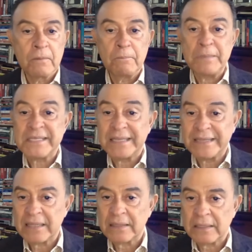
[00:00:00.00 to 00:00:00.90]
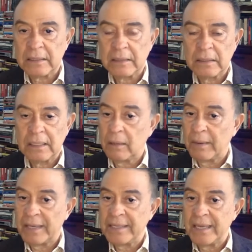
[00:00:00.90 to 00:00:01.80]
visitante que
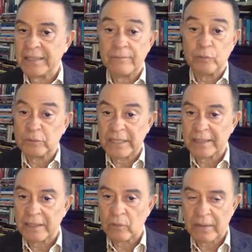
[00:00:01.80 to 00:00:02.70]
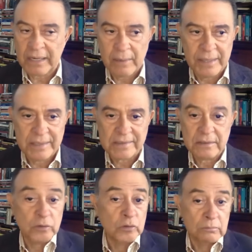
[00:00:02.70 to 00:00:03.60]
vaya a disfrutar de los carnavales.
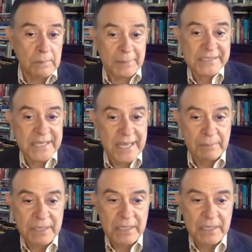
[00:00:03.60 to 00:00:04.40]
Mm, me parece a mí...